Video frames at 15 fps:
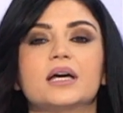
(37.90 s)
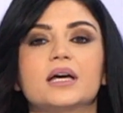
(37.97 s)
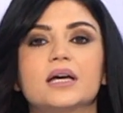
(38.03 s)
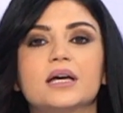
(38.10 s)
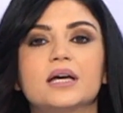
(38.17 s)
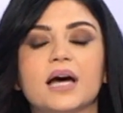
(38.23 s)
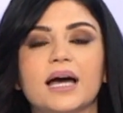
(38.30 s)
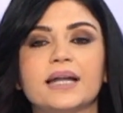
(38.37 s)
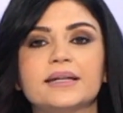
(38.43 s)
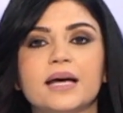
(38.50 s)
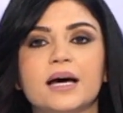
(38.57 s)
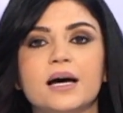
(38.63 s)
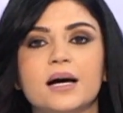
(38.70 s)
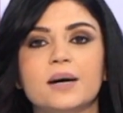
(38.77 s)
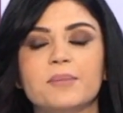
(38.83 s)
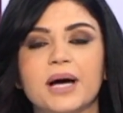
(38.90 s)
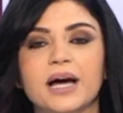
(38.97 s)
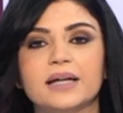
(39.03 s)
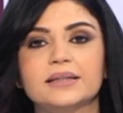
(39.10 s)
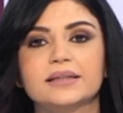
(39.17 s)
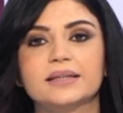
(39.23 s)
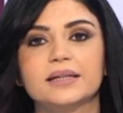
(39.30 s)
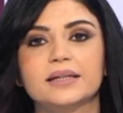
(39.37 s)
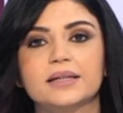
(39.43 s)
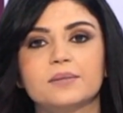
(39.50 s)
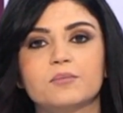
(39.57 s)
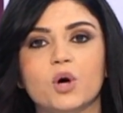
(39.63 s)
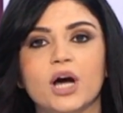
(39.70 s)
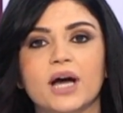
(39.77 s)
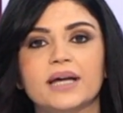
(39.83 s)
آه، عنا بعد
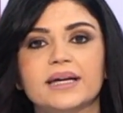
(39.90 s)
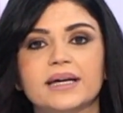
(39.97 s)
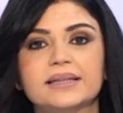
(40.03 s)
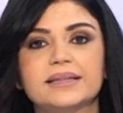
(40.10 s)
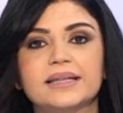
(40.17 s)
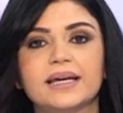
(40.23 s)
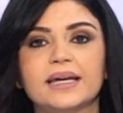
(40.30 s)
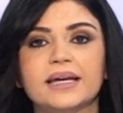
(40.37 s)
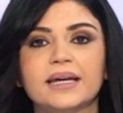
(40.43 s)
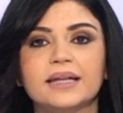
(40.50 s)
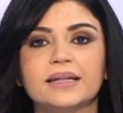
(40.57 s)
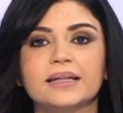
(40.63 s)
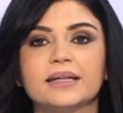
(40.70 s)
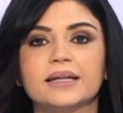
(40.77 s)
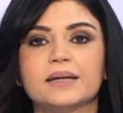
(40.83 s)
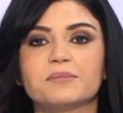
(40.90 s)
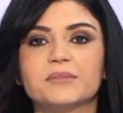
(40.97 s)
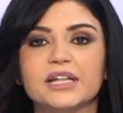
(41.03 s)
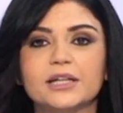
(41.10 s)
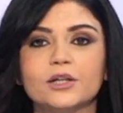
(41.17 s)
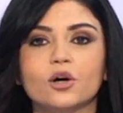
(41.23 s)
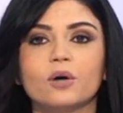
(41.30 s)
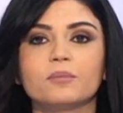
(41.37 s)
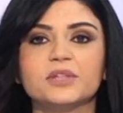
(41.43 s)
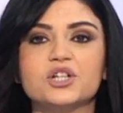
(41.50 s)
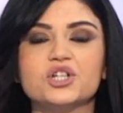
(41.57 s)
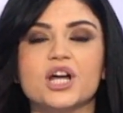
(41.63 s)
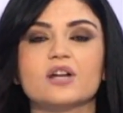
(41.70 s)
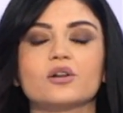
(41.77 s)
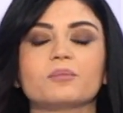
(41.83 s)
معايدتين من اليوم
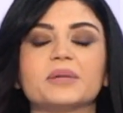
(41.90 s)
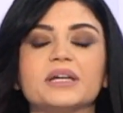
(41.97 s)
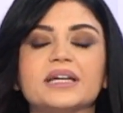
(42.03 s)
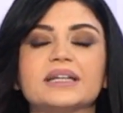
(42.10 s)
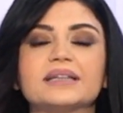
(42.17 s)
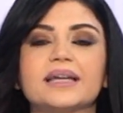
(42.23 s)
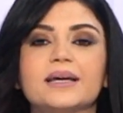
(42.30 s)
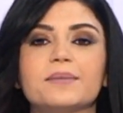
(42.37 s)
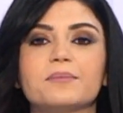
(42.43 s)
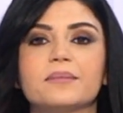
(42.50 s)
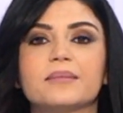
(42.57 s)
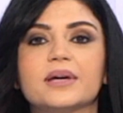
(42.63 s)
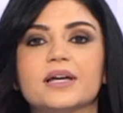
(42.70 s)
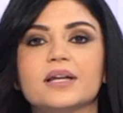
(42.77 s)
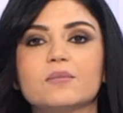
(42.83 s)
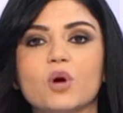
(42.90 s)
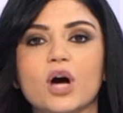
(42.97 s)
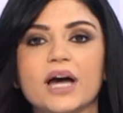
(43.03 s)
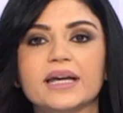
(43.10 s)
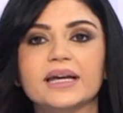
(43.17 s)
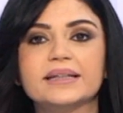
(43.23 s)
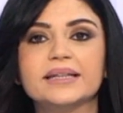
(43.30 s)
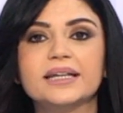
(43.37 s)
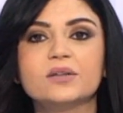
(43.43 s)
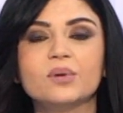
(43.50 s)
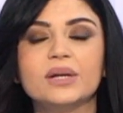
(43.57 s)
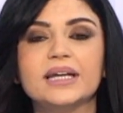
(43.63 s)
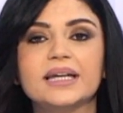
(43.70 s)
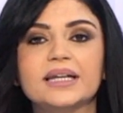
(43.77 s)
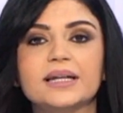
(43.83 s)
نرجع لهم بختام المعايدات
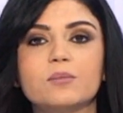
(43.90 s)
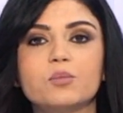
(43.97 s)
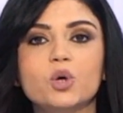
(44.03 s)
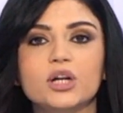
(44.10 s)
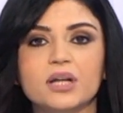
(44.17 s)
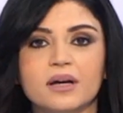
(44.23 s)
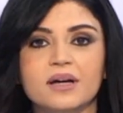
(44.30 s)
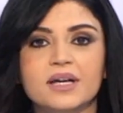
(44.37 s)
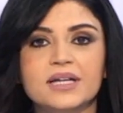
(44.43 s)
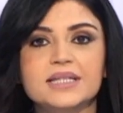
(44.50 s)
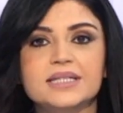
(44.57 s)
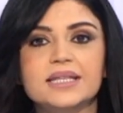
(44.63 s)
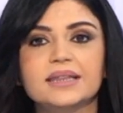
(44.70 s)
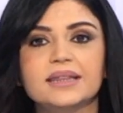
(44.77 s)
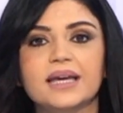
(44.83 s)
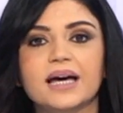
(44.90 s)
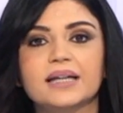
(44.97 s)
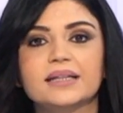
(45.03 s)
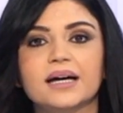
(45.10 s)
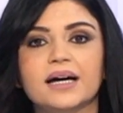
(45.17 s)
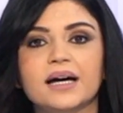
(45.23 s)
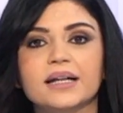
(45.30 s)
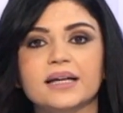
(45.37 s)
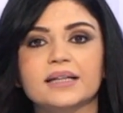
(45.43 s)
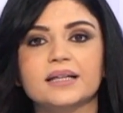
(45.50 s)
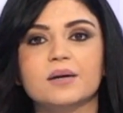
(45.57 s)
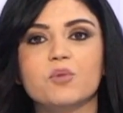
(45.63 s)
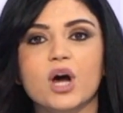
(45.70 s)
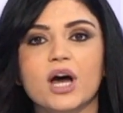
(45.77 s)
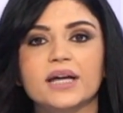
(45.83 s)
ولكن لبكره 6 اذار
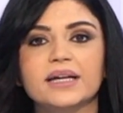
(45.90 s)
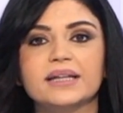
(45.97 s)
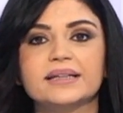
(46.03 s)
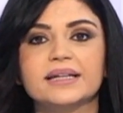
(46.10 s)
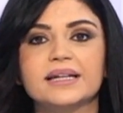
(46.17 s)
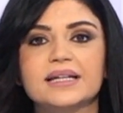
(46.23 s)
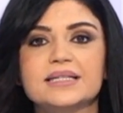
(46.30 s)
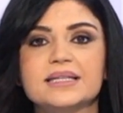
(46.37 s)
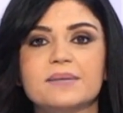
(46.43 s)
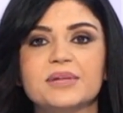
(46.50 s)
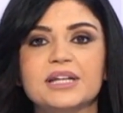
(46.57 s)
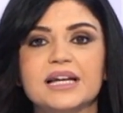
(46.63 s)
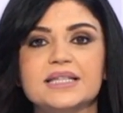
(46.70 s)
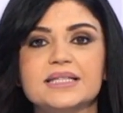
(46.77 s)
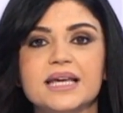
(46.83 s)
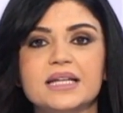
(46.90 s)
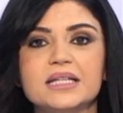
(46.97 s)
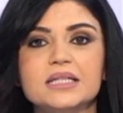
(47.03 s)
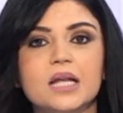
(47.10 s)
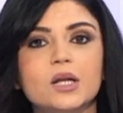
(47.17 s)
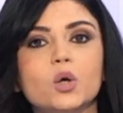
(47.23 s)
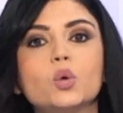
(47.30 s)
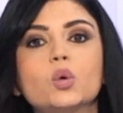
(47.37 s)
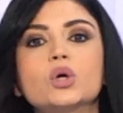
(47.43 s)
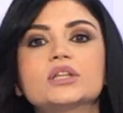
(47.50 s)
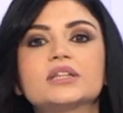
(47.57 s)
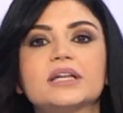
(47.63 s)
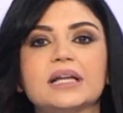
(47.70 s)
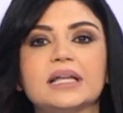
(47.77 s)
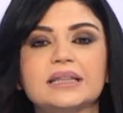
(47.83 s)
عنا معايده للزميل حسين
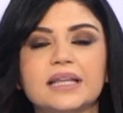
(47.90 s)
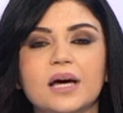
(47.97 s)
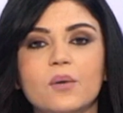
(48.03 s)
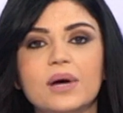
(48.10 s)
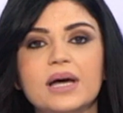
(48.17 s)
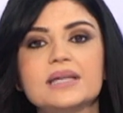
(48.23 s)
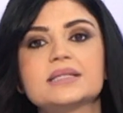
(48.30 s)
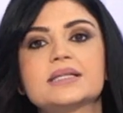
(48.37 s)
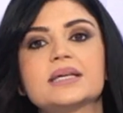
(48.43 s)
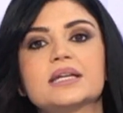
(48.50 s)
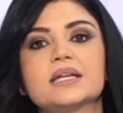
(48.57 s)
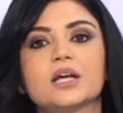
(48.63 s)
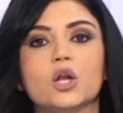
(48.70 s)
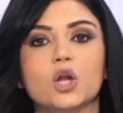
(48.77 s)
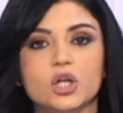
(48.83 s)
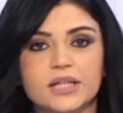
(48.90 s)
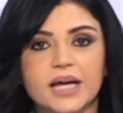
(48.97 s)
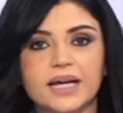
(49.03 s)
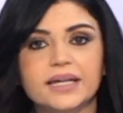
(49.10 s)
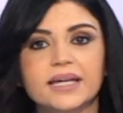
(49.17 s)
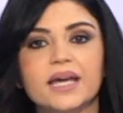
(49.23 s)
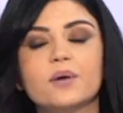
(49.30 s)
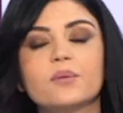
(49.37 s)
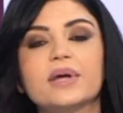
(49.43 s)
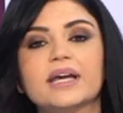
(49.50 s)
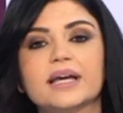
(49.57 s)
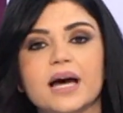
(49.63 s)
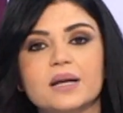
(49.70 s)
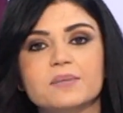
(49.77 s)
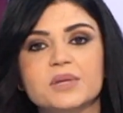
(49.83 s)
زلغوط رندا وازن كلود عكاوي
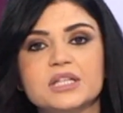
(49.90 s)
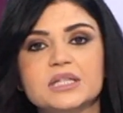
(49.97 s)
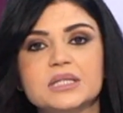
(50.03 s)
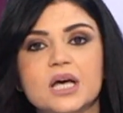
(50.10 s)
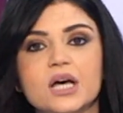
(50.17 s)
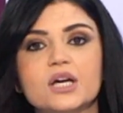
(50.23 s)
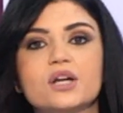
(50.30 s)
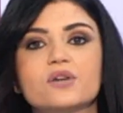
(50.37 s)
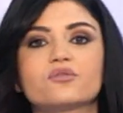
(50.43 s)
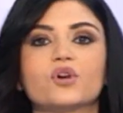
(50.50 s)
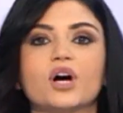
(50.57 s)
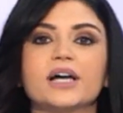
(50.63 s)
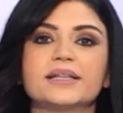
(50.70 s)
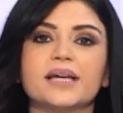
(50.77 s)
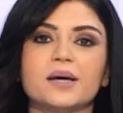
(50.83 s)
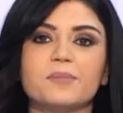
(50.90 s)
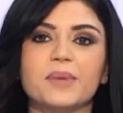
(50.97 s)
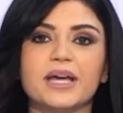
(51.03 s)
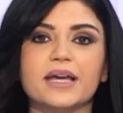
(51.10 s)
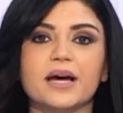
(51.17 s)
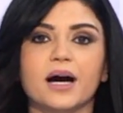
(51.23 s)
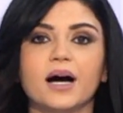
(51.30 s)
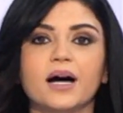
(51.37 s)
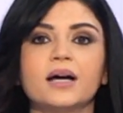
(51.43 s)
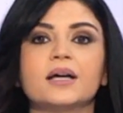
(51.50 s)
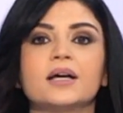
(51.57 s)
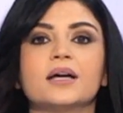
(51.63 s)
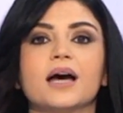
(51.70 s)
كارمن صقر فؤاد حبيقه